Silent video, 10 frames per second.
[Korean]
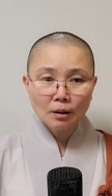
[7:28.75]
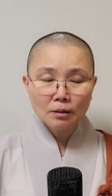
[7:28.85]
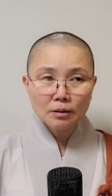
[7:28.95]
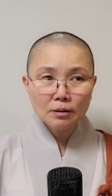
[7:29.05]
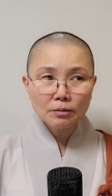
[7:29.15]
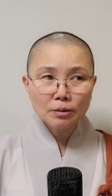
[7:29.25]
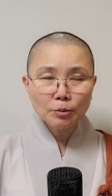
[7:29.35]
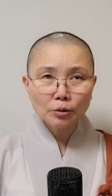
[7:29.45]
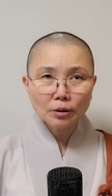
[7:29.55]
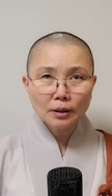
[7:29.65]
지금
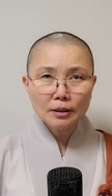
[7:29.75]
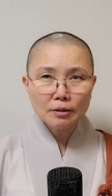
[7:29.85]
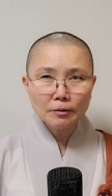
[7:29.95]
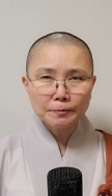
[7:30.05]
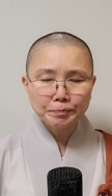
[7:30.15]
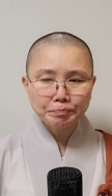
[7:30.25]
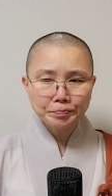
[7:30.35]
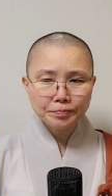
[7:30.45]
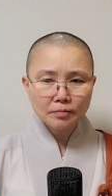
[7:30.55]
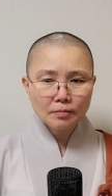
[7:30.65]
어떻게 해서
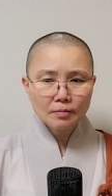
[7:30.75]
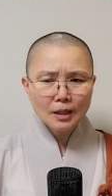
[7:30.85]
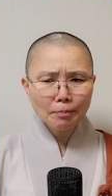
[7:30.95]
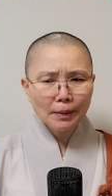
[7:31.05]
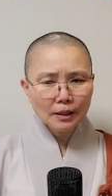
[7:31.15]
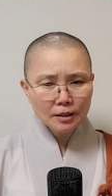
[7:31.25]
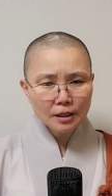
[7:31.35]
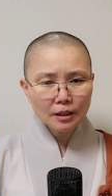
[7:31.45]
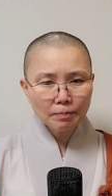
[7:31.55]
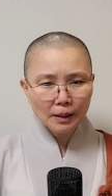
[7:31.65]

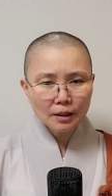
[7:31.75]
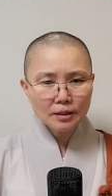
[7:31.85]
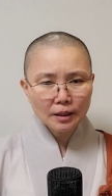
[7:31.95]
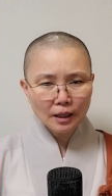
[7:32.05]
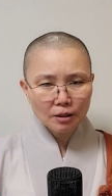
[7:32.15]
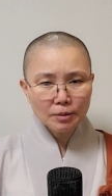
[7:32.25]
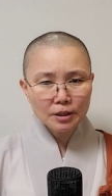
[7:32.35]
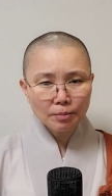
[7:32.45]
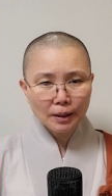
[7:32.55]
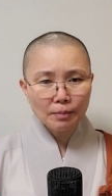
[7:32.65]
빨간색이 빨간색이
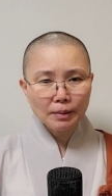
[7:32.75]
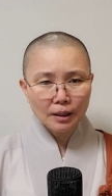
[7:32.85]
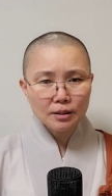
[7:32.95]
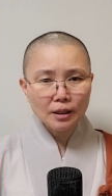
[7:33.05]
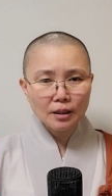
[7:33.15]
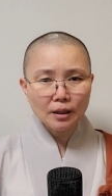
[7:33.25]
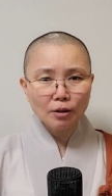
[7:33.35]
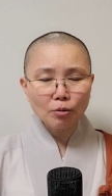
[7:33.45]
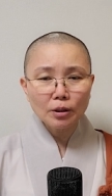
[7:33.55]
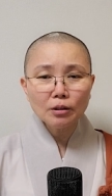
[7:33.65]
아니면서
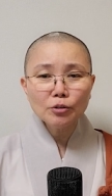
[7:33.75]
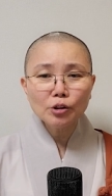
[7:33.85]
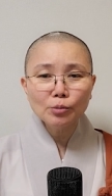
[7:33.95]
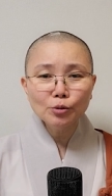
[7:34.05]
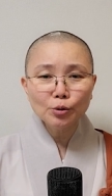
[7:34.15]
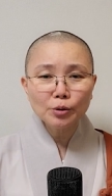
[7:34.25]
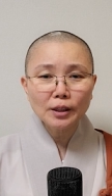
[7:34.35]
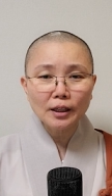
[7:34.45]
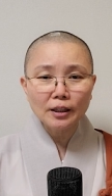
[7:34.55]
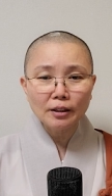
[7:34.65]
빨간색인가요? 이런 질문조차
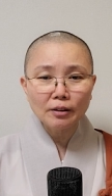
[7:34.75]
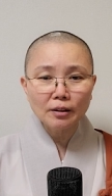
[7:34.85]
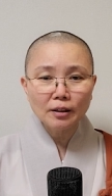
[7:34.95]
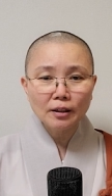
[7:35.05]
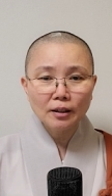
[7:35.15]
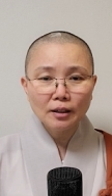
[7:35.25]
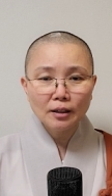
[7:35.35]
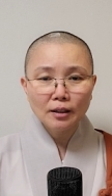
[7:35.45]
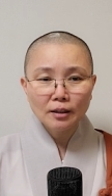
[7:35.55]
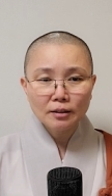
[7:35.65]
안 해요.
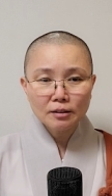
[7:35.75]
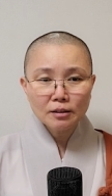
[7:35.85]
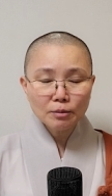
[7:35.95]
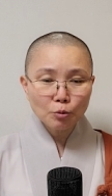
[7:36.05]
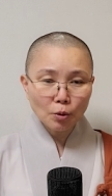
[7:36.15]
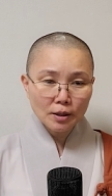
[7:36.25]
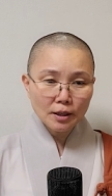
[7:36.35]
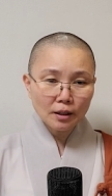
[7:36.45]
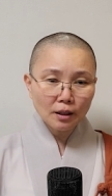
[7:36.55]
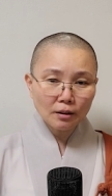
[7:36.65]
스님
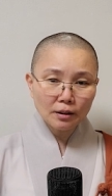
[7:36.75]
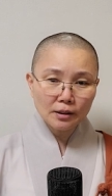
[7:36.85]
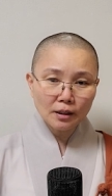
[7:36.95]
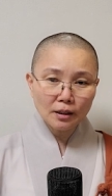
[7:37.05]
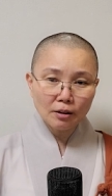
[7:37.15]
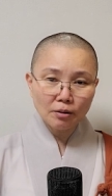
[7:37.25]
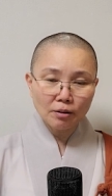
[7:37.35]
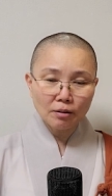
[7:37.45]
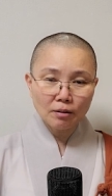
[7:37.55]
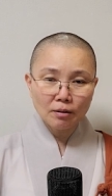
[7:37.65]
노란색이라
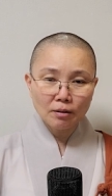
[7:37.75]
그랬잖아요.